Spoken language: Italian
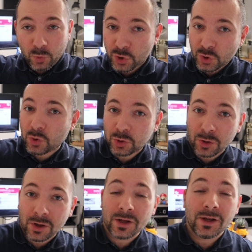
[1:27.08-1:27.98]
qui
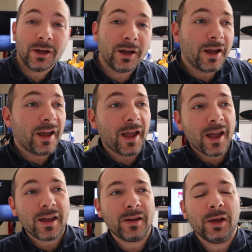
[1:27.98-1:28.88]
sotto
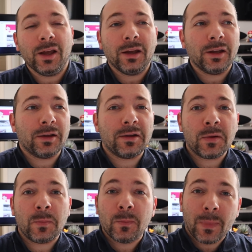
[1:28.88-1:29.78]
è
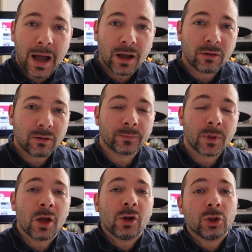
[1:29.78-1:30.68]
eh, ma
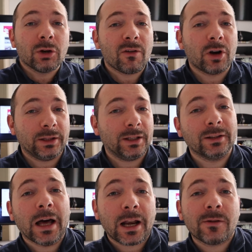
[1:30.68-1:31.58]
dove volete
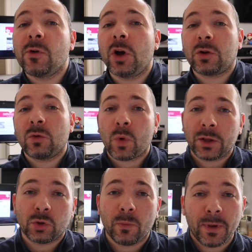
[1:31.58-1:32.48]
andare voi con
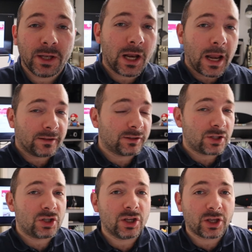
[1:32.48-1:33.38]
quei tombini
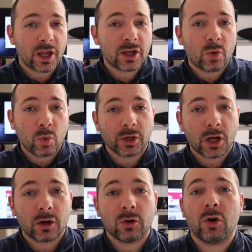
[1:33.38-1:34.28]
elettrici che
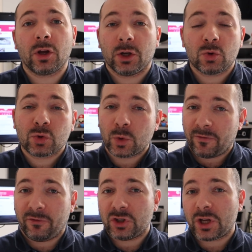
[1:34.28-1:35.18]
inquinano, che non sono
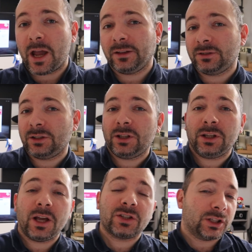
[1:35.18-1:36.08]

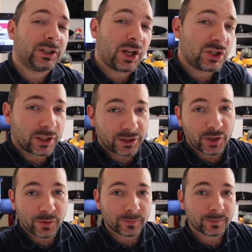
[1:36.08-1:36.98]
efficienti, eccetera,
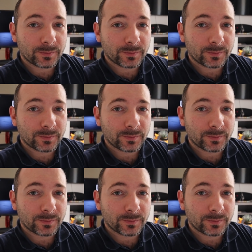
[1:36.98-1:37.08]
eccetera.